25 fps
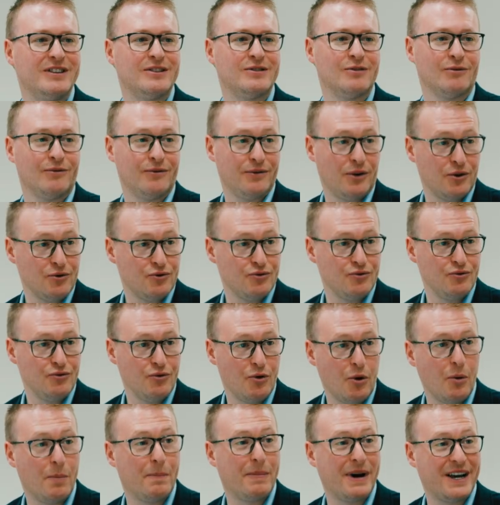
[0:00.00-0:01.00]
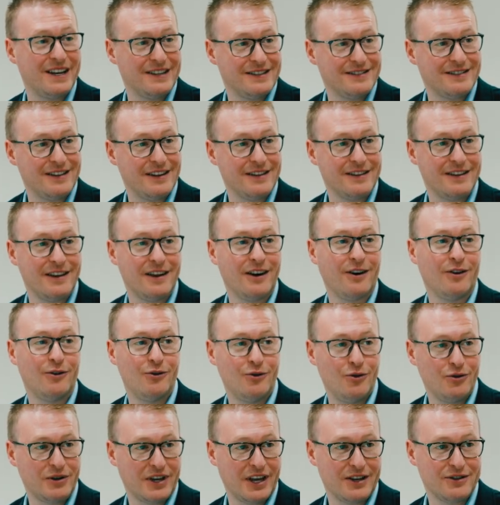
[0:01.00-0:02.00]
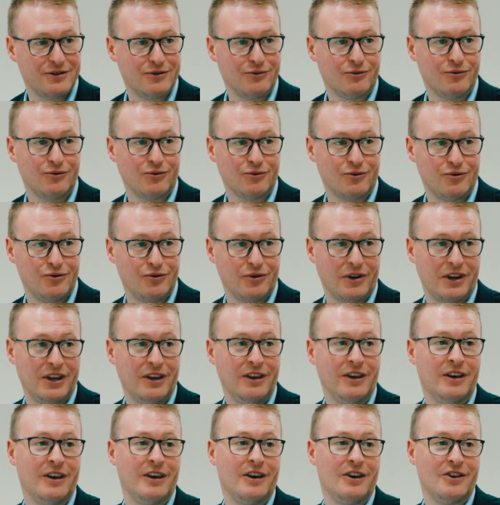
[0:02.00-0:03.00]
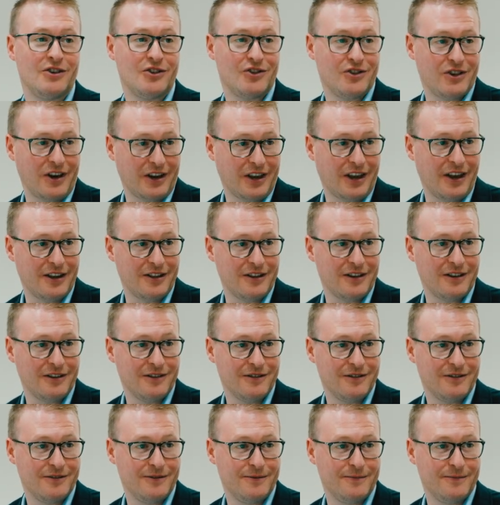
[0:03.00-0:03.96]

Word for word: qui sont vendus aux prestataires location longue durée chaque année.